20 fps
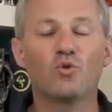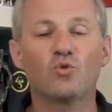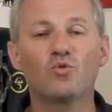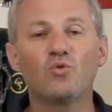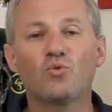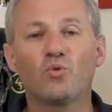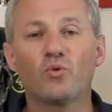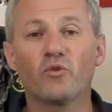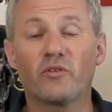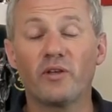
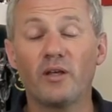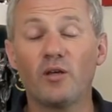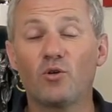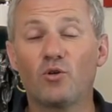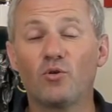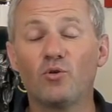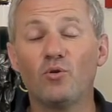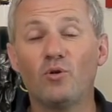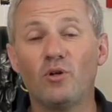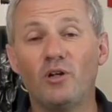Surtout qu'on sait
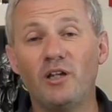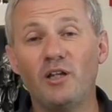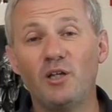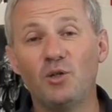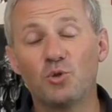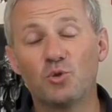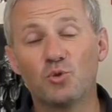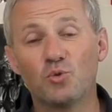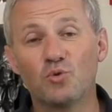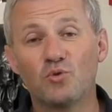que
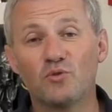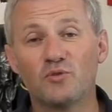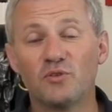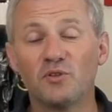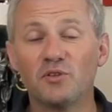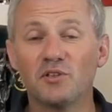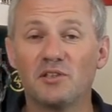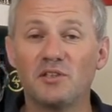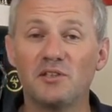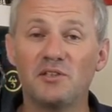les jeux de
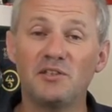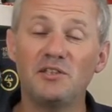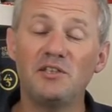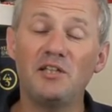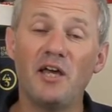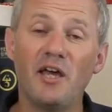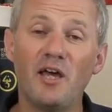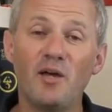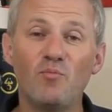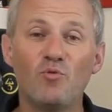
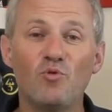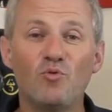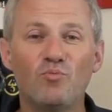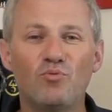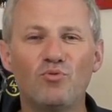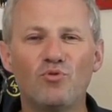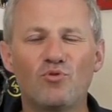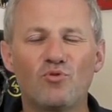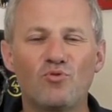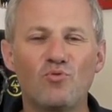fantasy aiment
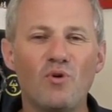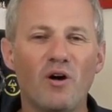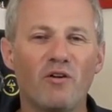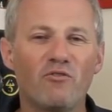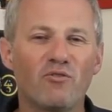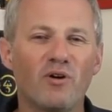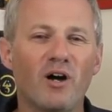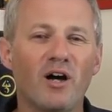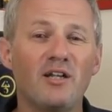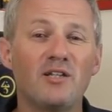beaucoup
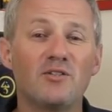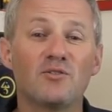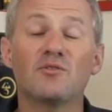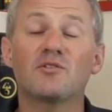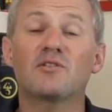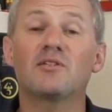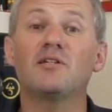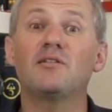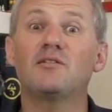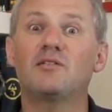avoir les
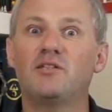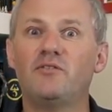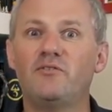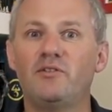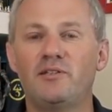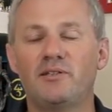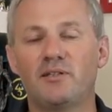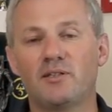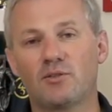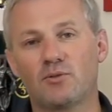anciennes
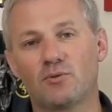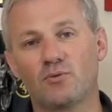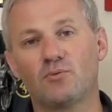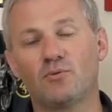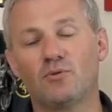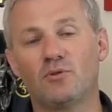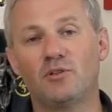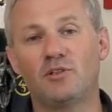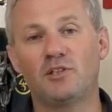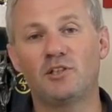
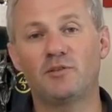civilisations euh,